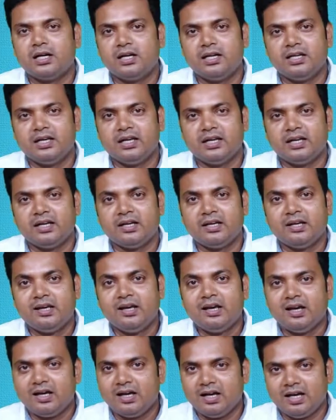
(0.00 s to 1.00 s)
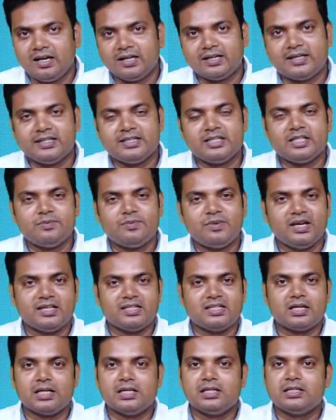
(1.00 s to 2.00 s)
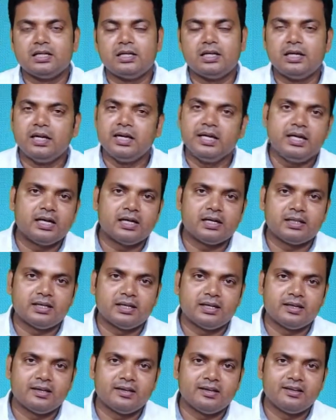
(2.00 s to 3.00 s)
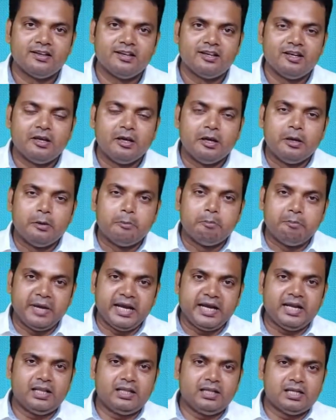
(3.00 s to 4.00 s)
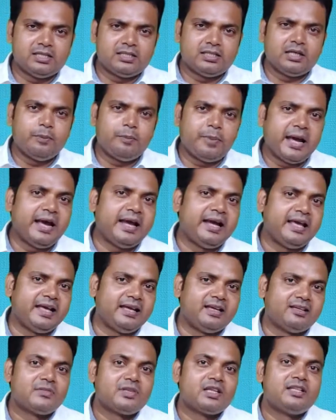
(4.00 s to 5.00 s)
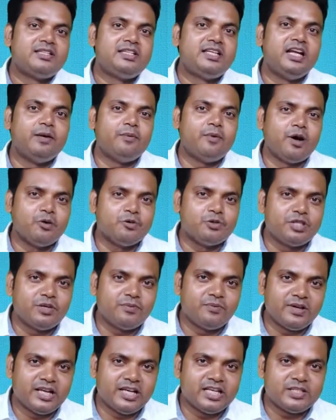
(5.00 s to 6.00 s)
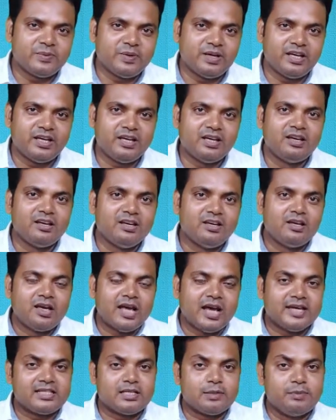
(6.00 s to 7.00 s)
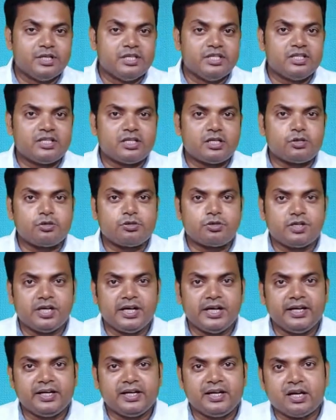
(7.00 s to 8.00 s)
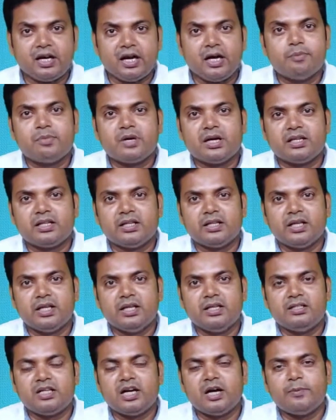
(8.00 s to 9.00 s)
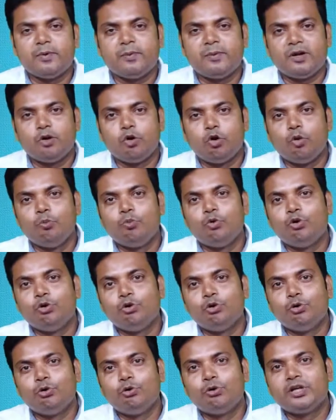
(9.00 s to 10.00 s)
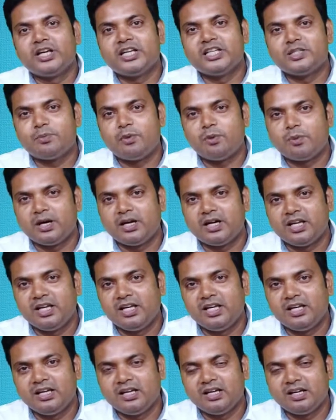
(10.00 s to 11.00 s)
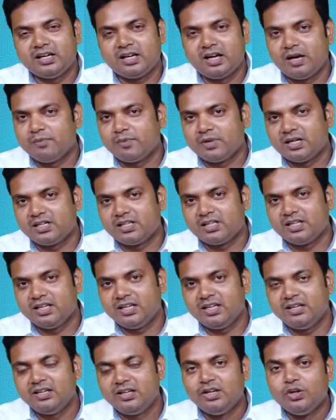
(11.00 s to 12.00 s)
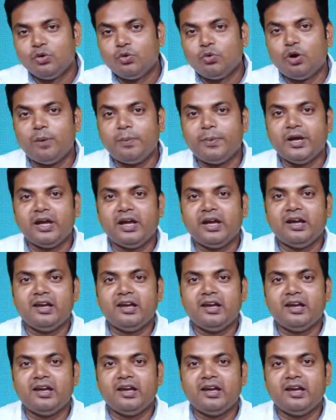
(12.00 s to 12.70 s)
कर लिया है हार्ड केसेस में ऐसा कंसिडर नहीं करते हैं मैंने 10 साल पहले सीरम हाउसिंग फिनेंस में एज अ बिजनेस एसोसिएट काम करते थे जहाँ पे मैं होम लोन लोन अगेंस्ट प्रॉपर्टी का काम करते थे वहाँ पे